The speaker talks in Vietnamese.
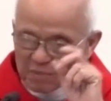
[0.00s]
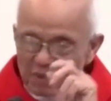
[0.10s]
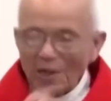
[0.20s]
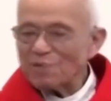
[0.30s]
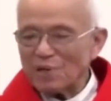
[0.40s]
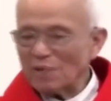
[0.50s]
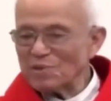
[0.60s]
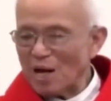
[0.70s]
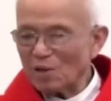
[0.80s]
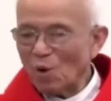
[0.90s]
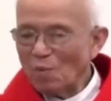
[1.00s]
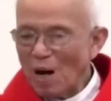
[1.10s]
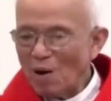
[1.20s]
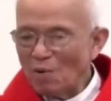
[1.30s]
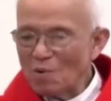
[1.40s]
Tức là sẵn sàng đổ
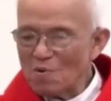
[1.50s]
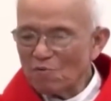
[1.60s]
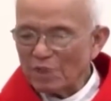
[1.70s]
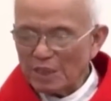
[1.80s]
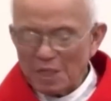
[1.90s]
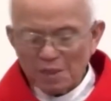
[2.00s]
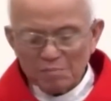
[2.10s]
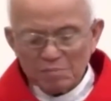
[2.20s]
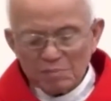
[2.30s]
máu vì tiền.